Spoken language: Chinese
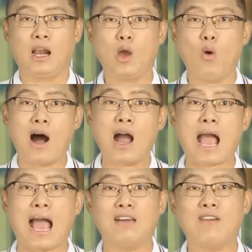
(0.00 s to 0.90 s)
流亡
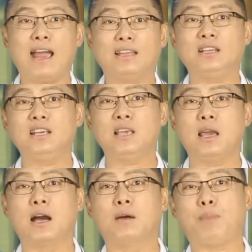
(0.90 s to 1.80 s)
海外的那
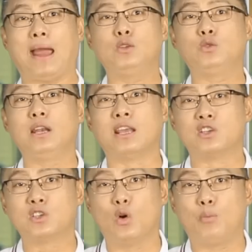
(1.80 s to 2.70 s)
些个白军
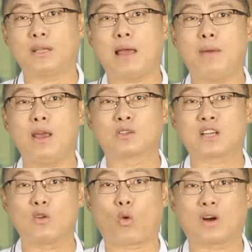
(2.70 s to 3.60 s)
领袖，不但没有
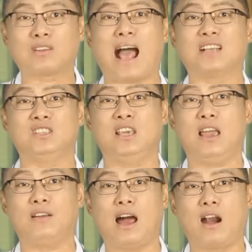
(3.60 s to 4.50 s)
趁火打
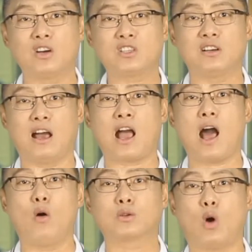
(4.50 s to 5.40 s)
劫，而是呢
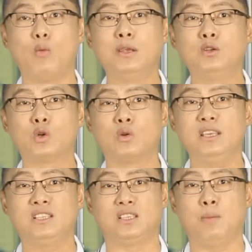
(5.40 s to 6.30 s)
号召民众
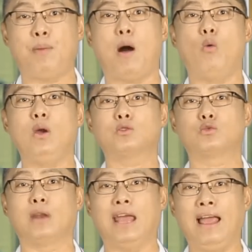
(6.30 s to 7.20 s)
一起保卫
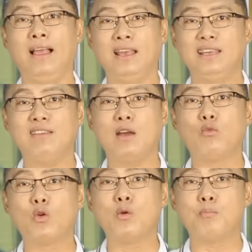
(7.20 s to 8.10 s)
苏联。因为
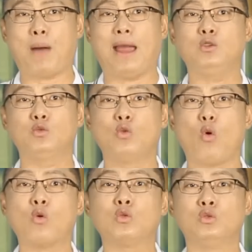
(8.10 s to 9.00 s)
无论白军、
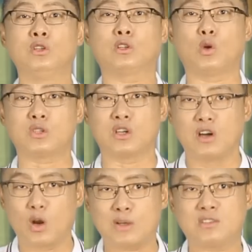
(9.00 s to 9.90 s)
红军都是
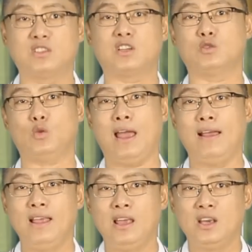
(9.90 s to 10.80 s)
俄罗斯政权。